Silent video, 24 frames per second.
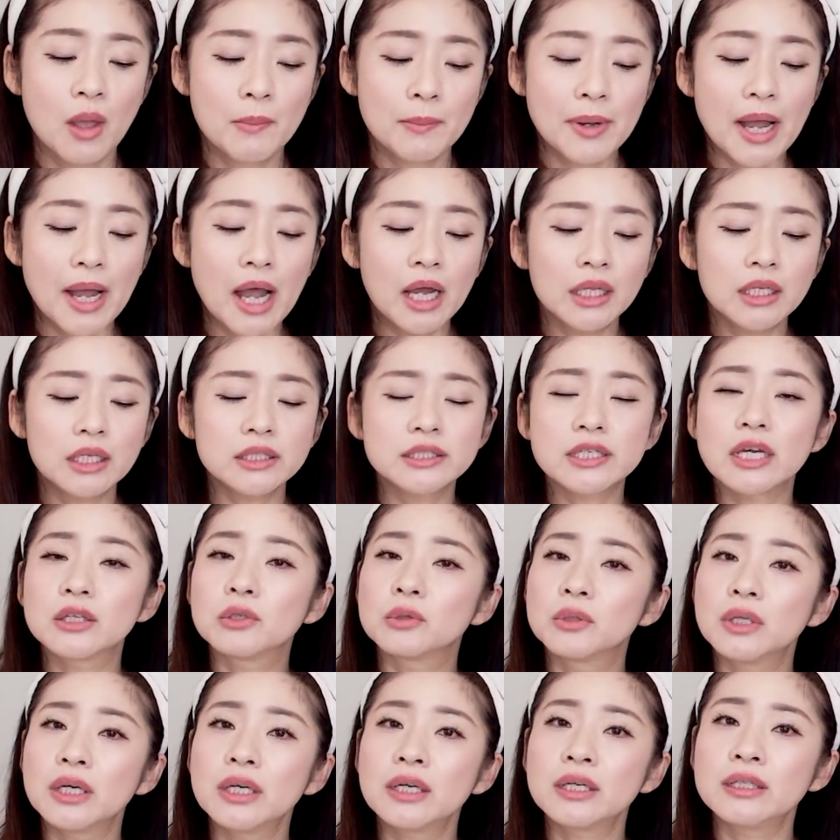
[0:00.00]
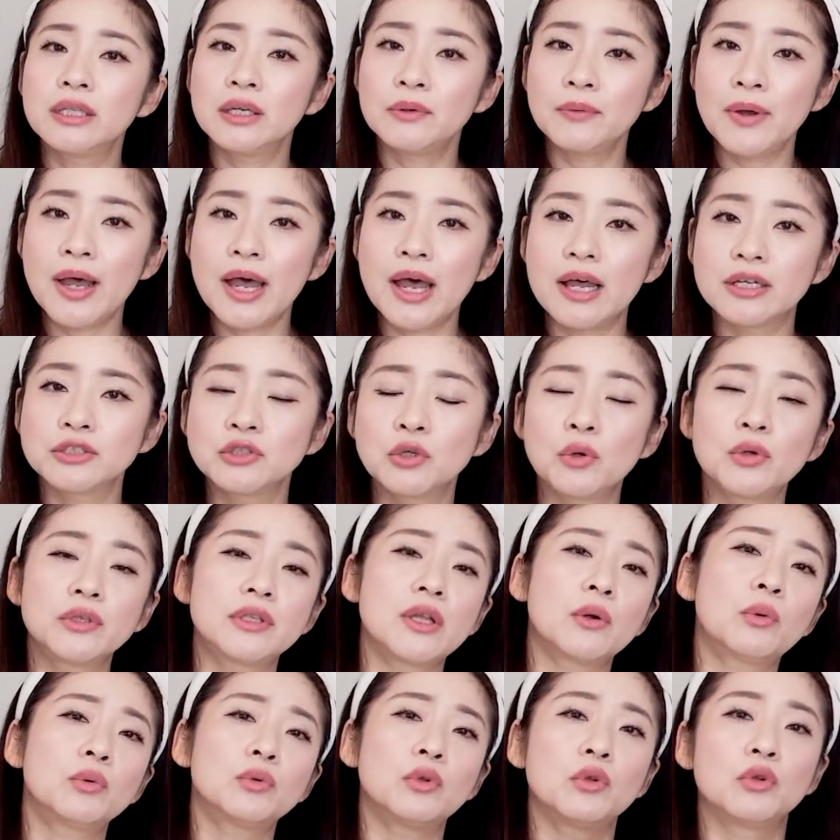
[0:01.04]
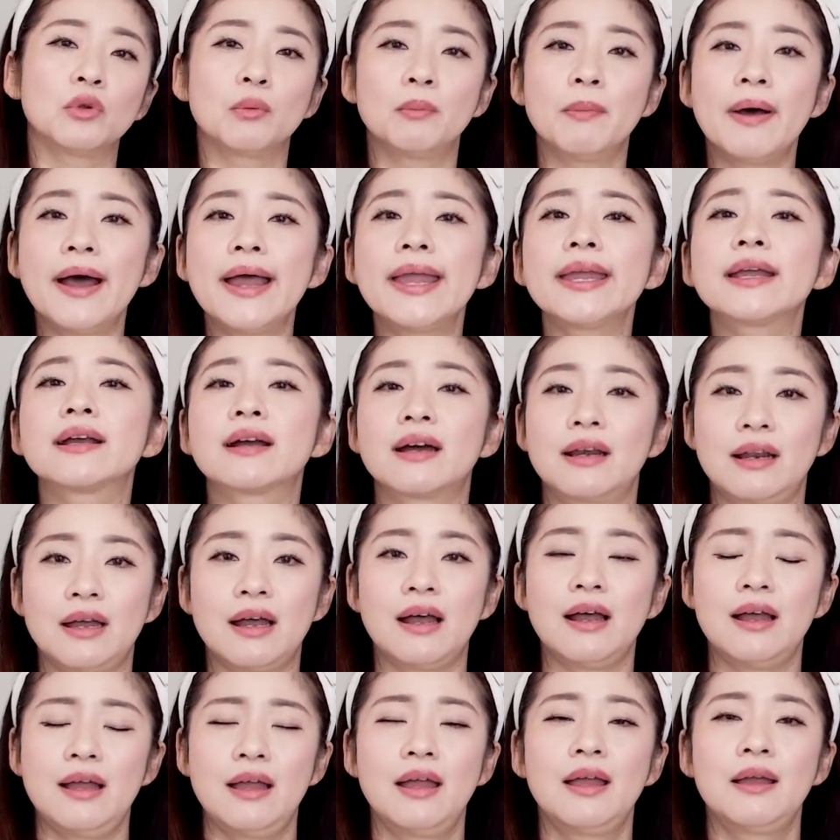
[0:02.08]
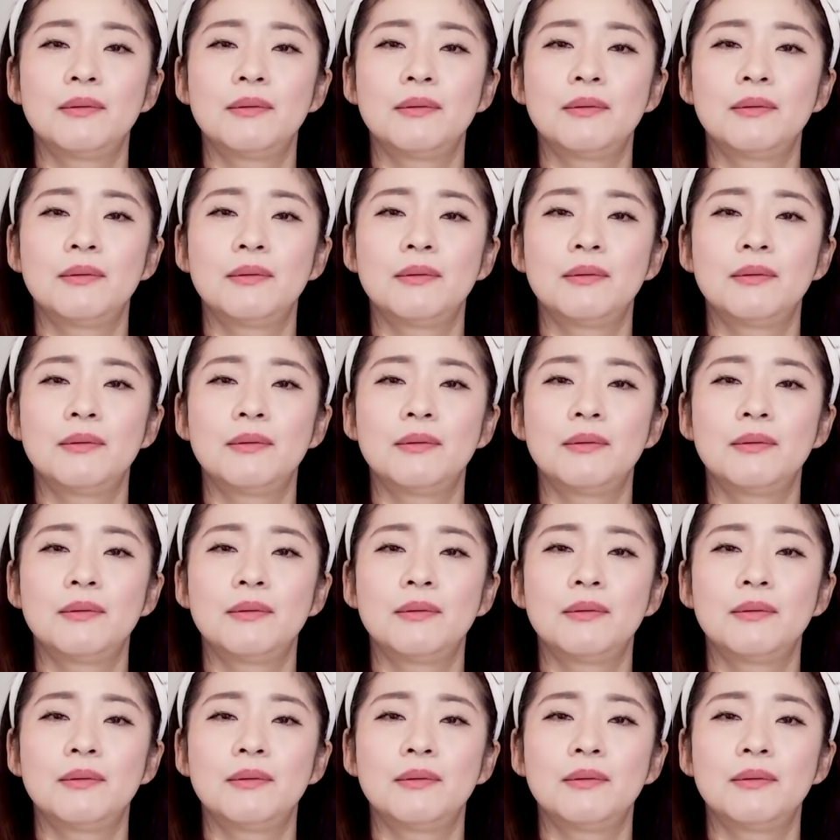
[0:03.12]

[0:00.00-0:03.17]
まあ、花ちゃんの中では、そういったことの前から、